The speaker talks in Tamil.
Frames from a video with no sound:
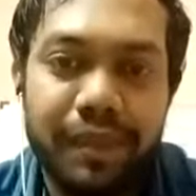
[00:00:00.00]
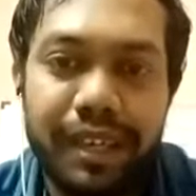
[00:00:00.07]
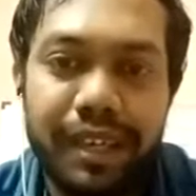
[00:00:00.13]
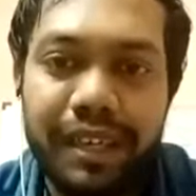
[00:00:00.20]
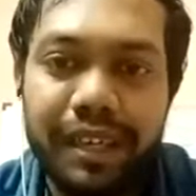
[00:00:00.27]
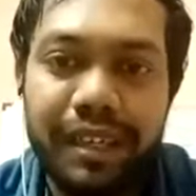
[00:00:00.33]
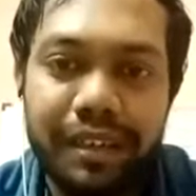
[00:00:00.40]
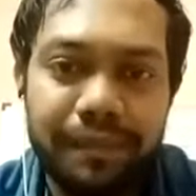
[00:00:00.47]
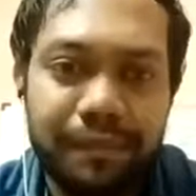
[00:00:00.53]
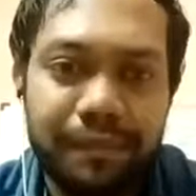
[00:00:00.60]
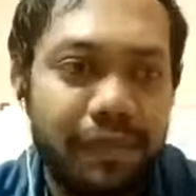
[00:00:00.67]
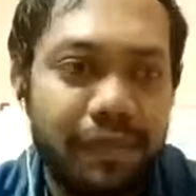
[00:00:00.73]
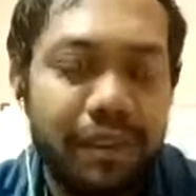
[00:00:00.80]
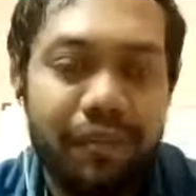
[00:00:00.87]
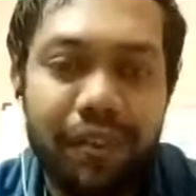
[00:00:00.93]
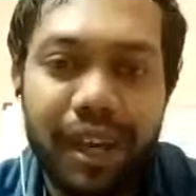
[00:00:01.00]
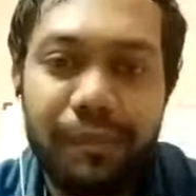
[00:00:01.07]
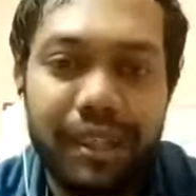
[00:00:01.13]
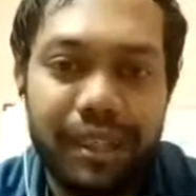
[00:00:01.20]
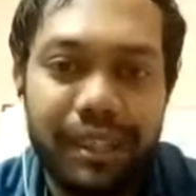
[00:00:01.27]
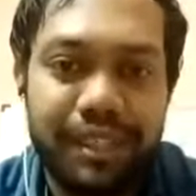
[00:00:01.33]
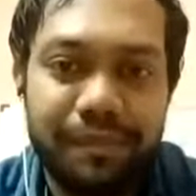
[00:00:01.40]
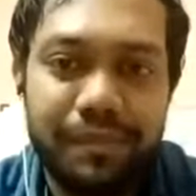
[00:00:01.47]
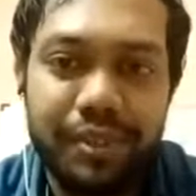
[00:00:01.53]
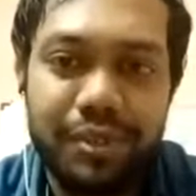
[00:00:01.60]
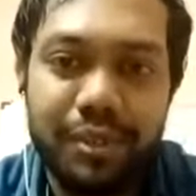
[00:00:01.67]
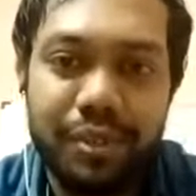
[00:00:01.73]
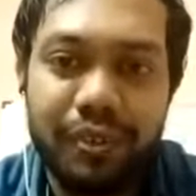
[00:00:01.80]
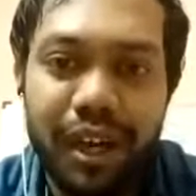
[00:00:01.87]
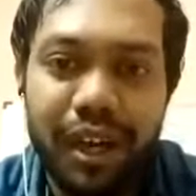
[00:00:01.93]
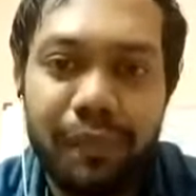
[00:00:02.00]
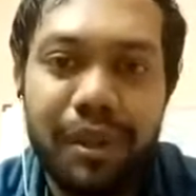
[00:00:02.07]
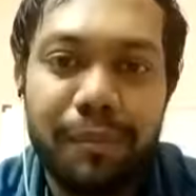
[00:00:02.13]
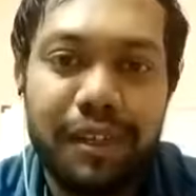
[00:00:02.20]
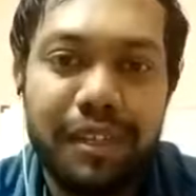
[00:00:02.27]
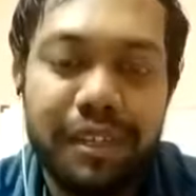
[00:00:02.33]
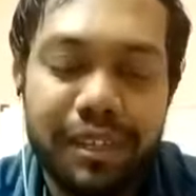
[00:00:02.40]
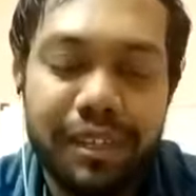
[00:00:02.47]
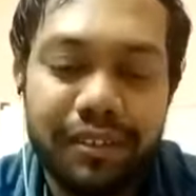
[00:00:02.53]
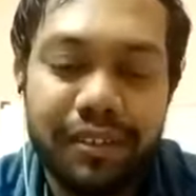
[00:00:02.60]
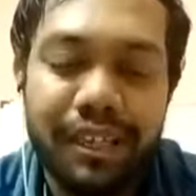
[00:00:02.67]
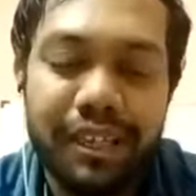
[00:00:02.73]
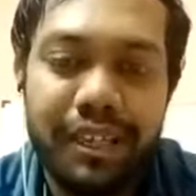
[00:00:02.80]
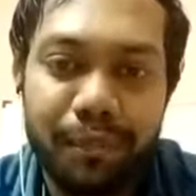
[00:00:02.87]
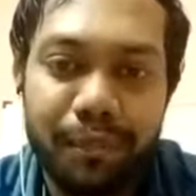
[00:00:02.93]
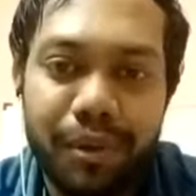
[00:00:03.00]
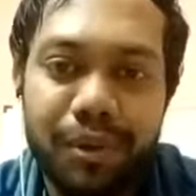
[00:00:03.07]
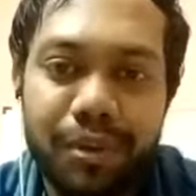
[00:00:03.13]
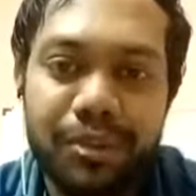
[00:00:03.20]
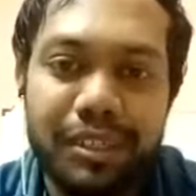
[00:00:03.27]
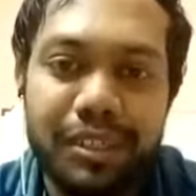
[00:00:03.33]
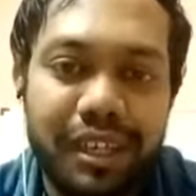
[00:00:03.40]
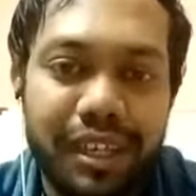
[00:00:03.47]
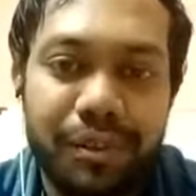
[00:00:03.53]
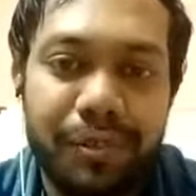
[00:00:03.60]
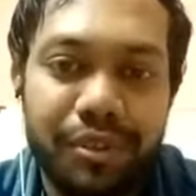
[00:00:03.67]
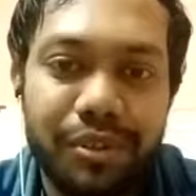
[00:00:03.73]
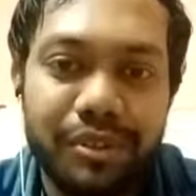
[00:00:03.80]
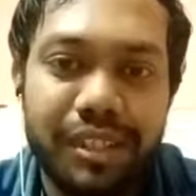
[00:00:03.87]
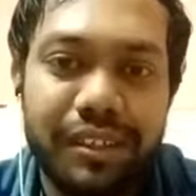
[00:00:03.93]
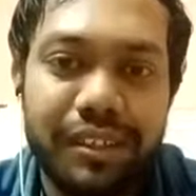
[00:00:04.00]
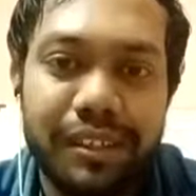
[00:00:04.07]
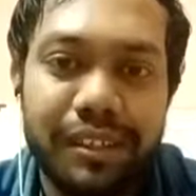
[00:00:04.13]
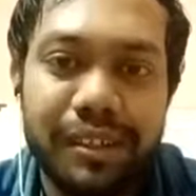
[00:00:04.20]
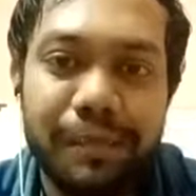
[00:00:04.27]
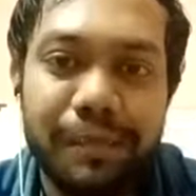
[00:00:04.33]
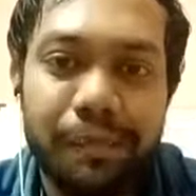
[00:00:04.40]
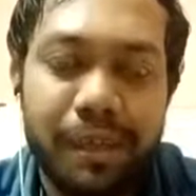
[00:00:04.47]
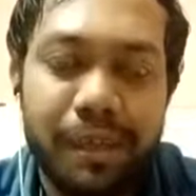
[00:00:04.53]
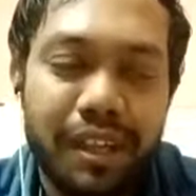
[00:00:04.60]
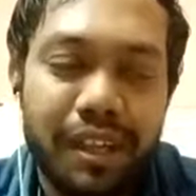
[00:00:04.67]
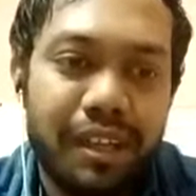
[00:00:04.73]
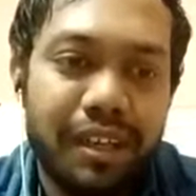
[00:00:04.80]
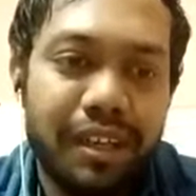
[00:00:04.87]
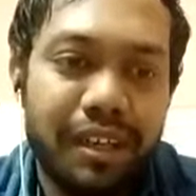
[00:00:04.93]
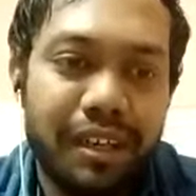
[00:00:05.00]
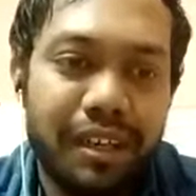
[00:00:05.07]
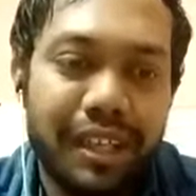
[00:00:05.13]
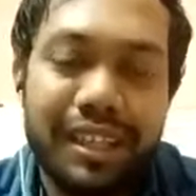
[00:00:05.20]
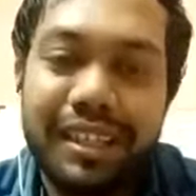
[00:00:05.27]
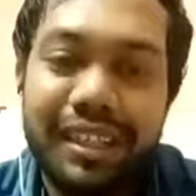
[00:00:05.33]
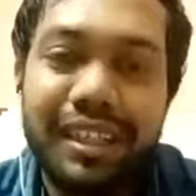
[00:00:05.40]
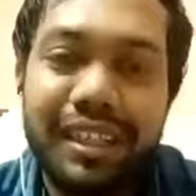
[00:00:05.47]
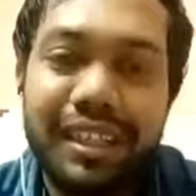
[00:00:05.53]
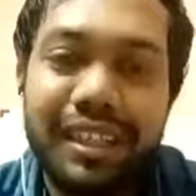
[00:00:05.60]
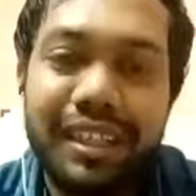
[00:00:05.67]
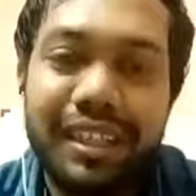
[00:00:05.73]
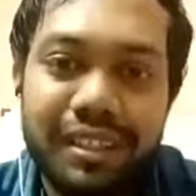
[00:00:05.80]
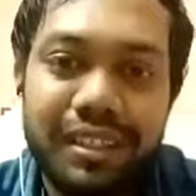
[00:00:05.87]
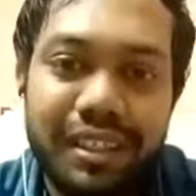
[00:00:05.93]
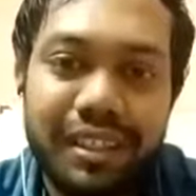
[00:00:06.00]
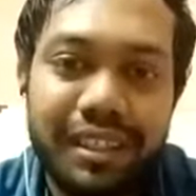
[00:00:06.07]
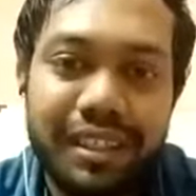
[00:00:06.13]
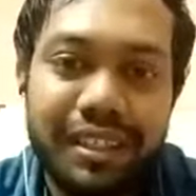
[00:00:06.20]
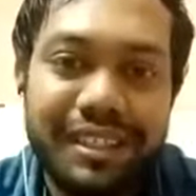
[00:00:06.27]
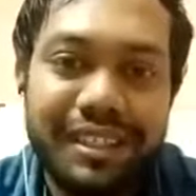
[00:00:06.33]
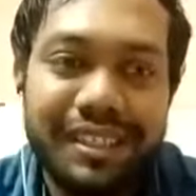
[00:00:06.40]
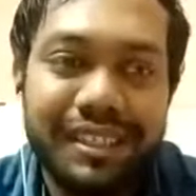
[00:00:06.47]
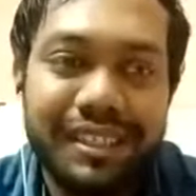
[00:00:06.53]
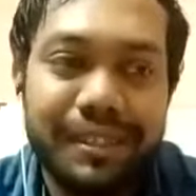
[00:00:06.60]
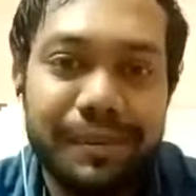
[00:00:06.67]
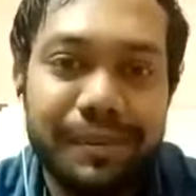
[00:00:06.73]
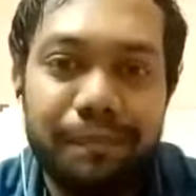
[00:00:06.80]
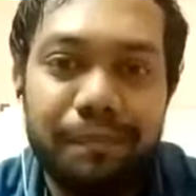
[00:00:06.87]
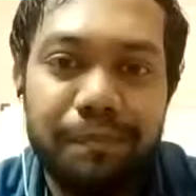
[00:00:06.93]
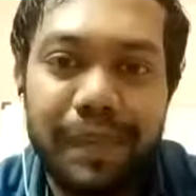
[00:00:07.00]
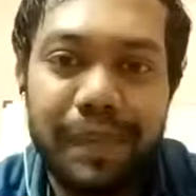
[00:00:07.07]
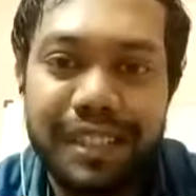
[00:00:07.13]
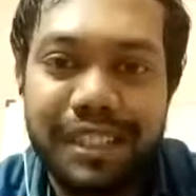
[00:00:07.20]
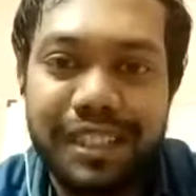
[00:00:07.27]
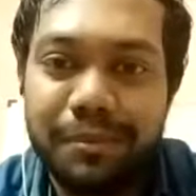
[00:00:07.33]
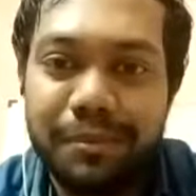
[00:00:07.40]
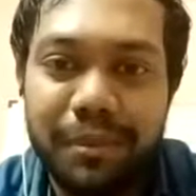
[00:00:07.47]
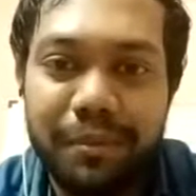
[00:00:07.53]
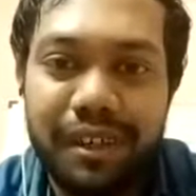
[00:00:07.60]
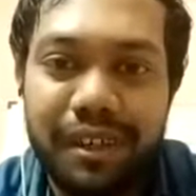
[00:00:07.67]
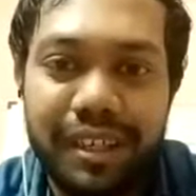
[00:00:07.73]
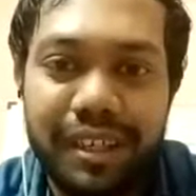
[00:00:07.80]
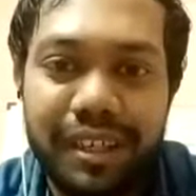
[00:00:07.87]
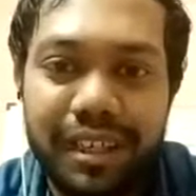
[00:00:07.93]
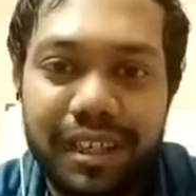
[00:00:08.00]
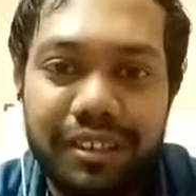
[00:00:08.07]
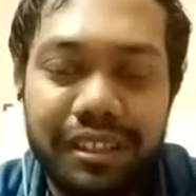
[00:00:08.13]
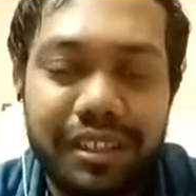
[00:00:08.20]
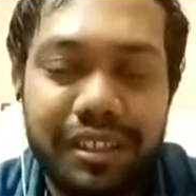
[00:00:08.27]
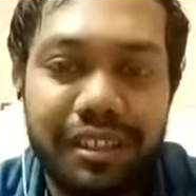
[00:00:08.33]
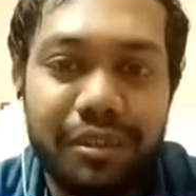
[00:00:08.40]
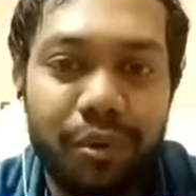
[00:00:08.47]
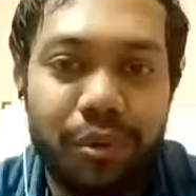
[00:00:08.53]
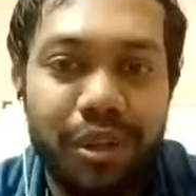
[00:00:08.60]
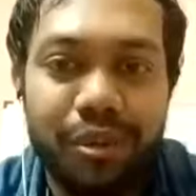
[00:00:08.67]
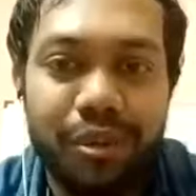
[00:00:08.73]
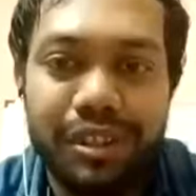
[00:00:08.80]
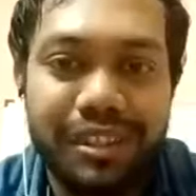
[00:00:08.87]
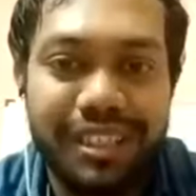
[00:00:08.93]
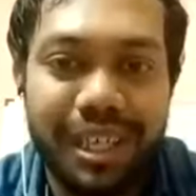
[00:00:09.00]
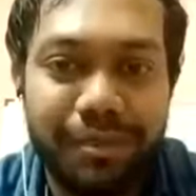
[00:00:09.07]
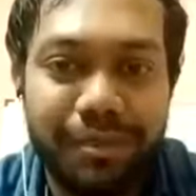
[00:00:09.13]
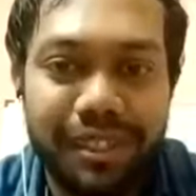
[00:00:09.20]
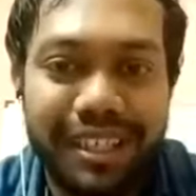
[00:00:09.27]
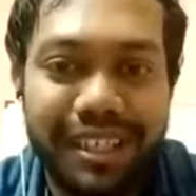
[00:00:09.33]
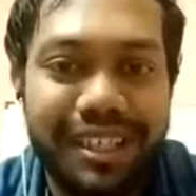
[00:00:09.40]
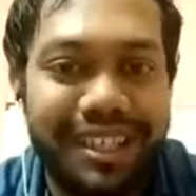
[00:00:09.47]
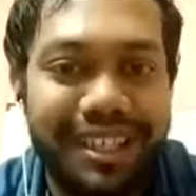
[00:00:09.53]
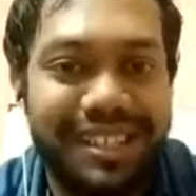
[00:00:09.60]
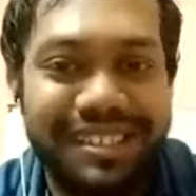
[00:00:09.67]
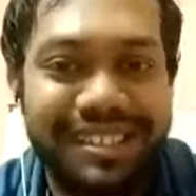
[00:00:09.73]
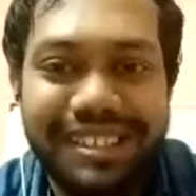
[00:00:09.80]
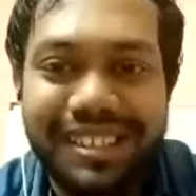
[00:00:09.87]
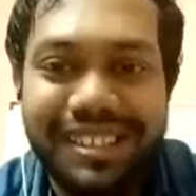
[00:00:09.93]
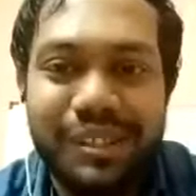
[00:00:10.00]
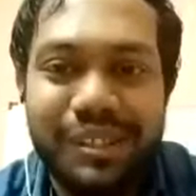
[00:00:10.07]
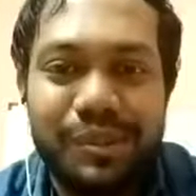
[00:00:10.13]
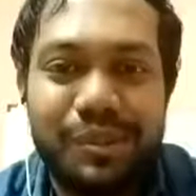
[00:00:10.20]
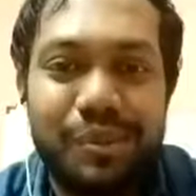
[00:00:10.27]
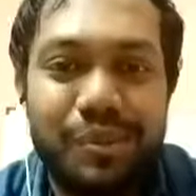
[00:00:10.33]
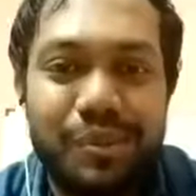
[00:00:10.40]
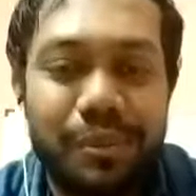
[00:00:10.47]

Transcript: எங் ஃபேமிலி ஸோ ஃபேமிலி பார்த்தீங்கன்னா வந்து எங்கள் அப்பாவும் சரி எங்கள் அம்மாவும் சரி வந்து எனக்கு நினைவு தெரிஞ்ச நாள்லேருந்து மேக்ஸிமம் நாங்கள் எல்லாரும் வந்து ஒன்னாக உட்காந்து சாப்பிட்டதே கிடையாது ஸோ